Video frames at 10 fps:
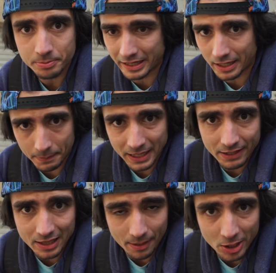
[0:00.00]
mientras más
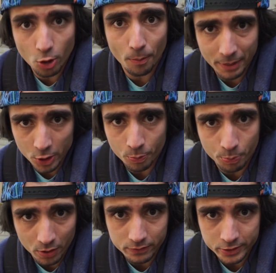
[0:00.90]
nivel de amigo, menos
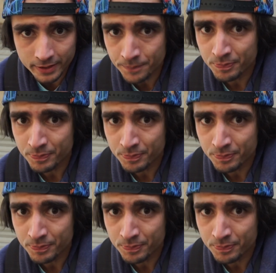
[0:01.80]
polvos.